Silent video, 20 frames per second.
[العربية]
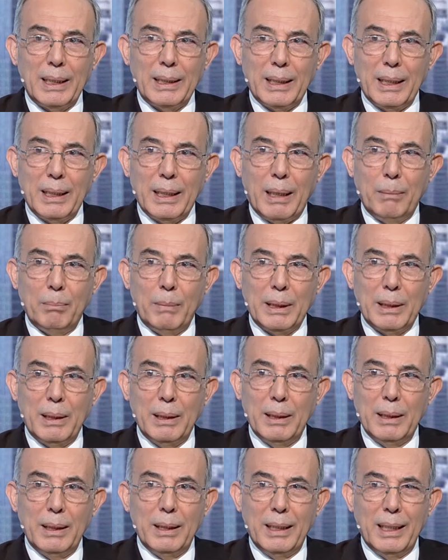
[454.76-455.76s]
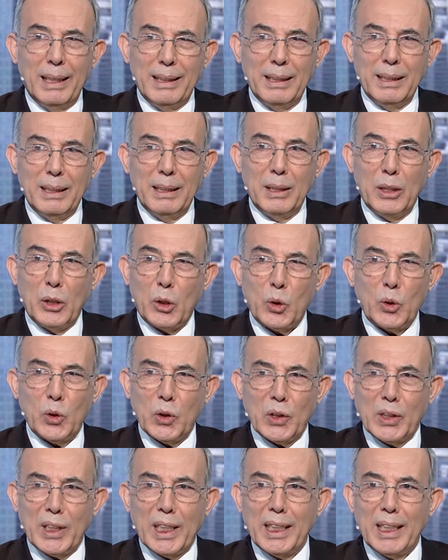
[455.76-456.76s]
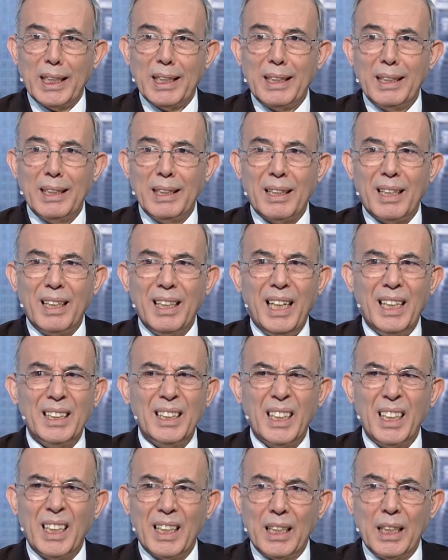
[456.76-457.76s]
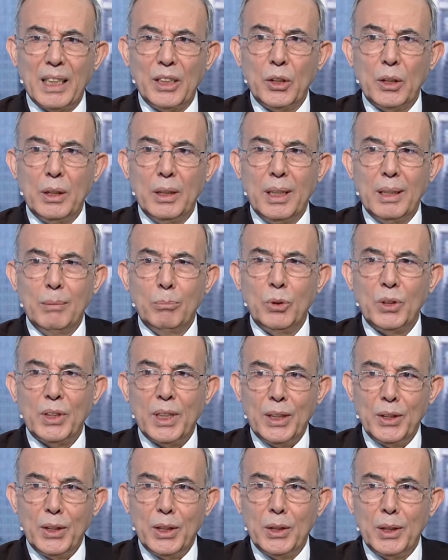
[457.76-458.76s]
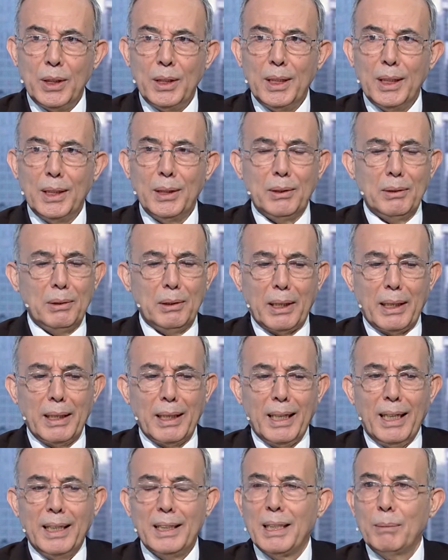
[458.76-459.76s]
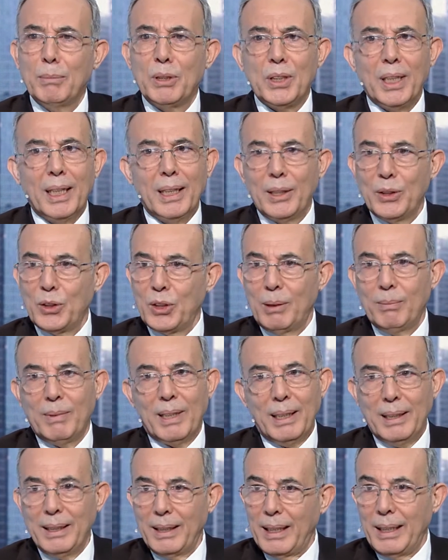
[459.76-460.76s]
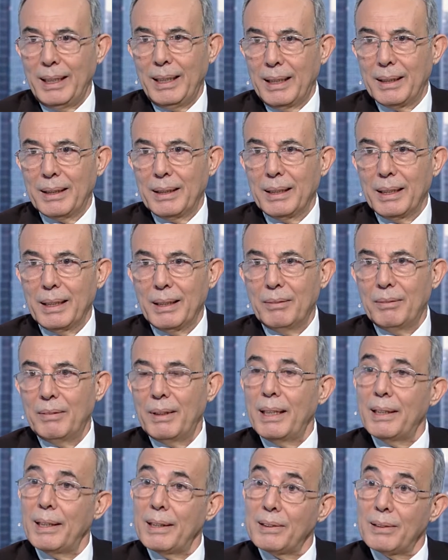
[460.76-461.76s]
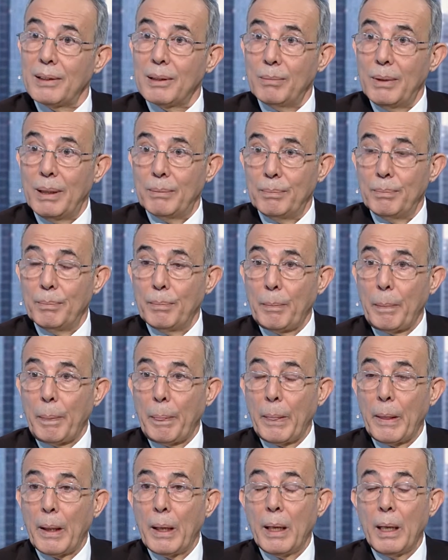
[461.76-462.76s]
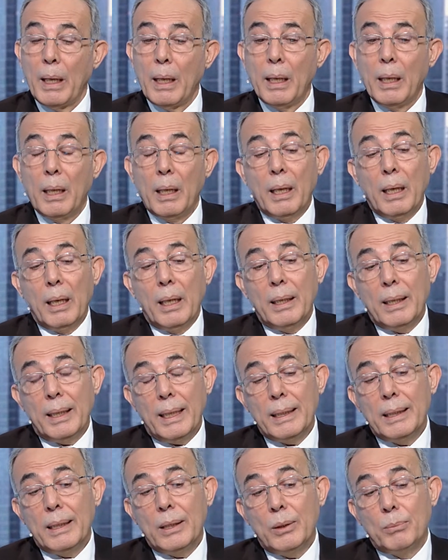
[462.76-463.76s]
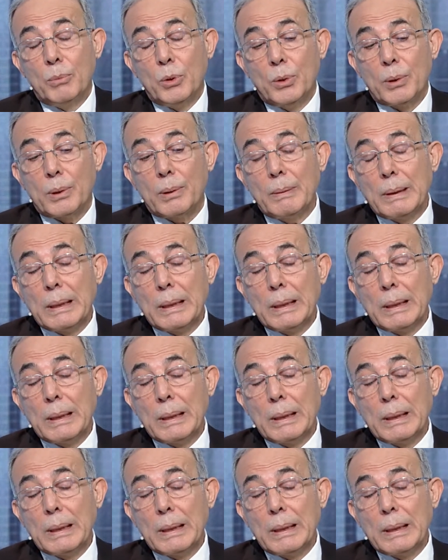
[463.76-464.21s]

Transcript: زي حبه الرز الصغيره رائحتها كريهه جدا مزعجه جدا تخلق حتى مشاكل اجتماعيه احيانا فهذا استطباب اذا عندنا امور